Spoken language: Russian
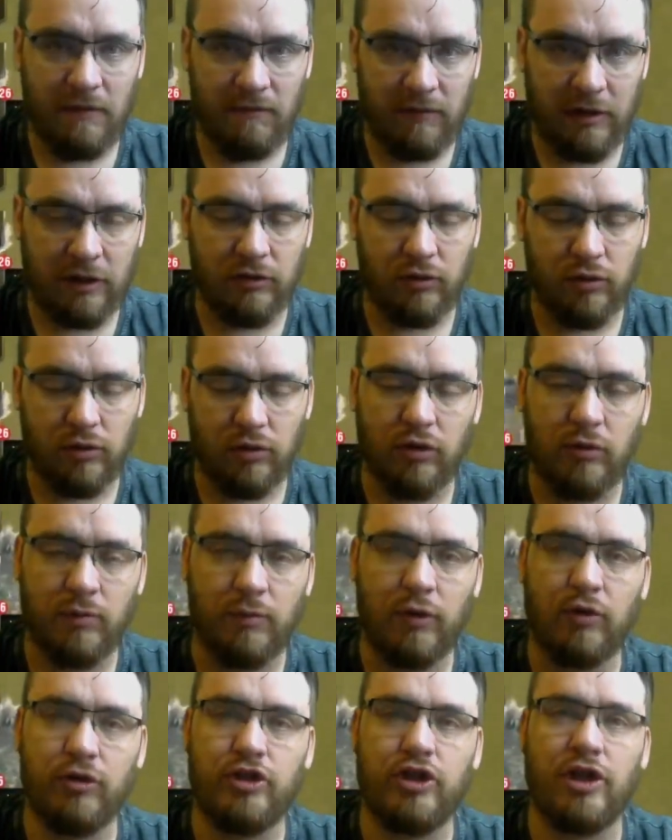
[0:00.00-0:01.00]
в эту игру
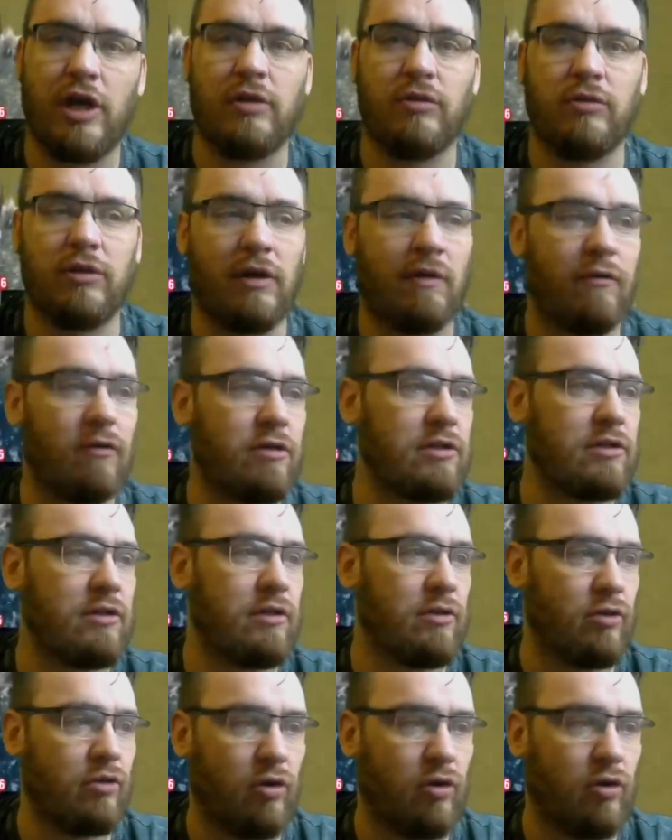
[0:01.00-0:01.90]
и получают удовольствие.